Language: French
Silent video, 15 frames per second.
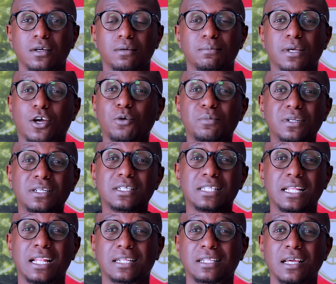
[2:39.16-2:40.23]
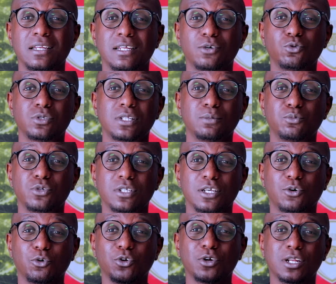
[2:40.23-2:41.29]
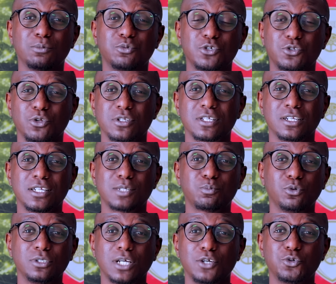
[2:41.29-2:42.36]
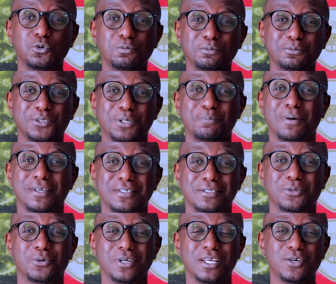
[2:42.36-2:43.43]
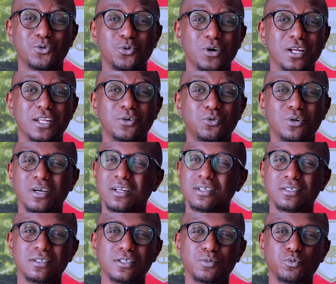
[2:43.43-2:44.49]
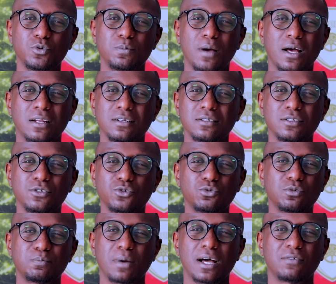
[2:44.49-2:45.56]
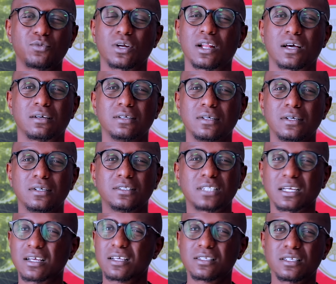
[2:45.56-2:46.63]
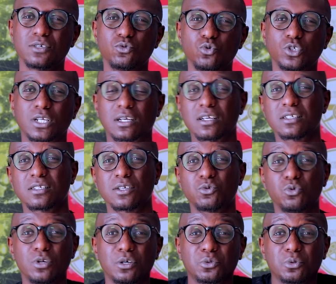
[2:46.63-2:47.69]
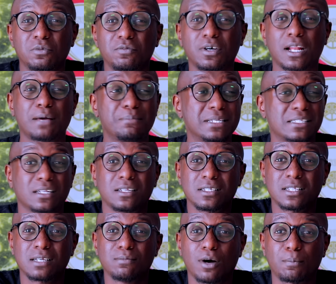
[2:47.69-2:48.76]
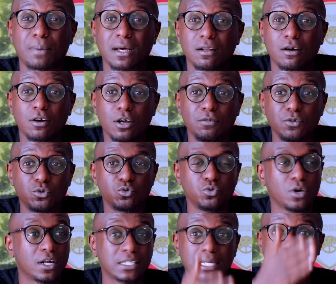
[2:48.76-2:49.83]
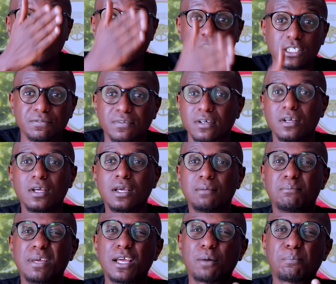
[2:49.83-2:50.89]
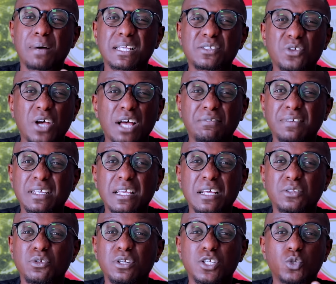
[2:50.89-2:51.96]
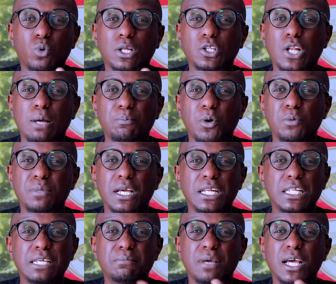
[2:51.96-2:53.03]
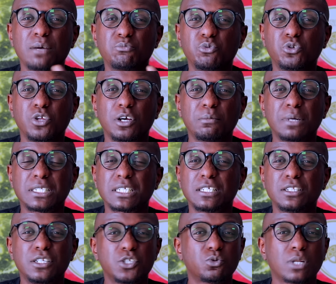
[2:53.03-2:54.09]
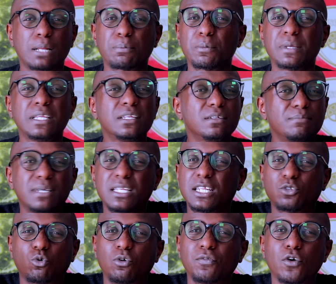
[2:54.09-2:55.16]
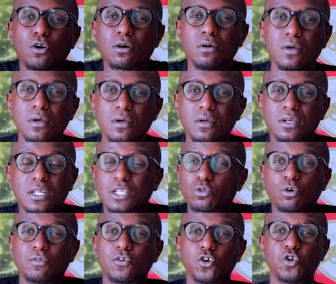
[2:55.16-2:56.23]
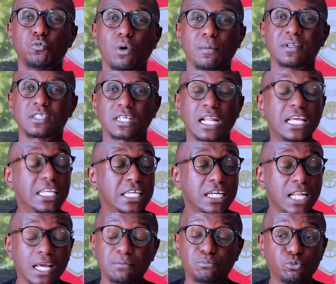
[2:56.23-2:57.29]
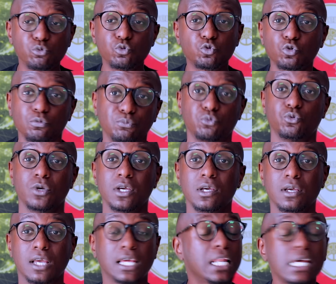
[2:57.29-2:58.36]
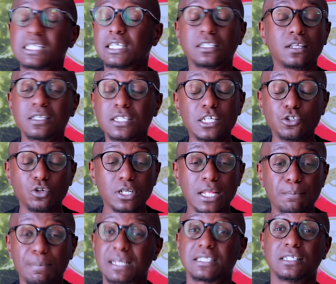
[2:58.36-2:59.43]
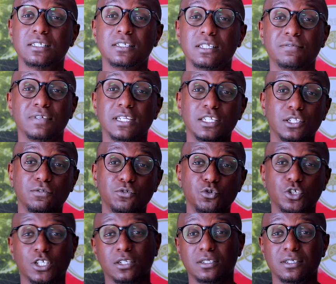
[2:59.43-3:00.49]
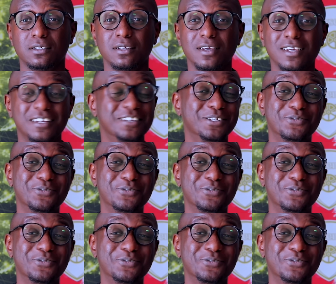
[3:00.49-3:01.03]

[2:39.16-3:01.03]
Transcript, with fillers: Mais comme ils disent les latins, des gustibus et coloribus non c'est disputandum, je pense. Donc les goûts et les couleurs ne se disputent pas, ne se discutent pas, voilà. Chacun ses goûts, chacun ses couleurs. Donc voilà, mais statistiquement parlant, que veux-tu en termes de chiffres Meilleur passeur africain de l'histoire de la première ligue, meilleur buteur machin de l'histoire de la première eh, Mais il est trop fort. Il est trop fort le Mohamed Salah. Il claque but sur but. Et là, ces temps-ci, il donne des passes décisives. Il est devenu gentil. Il est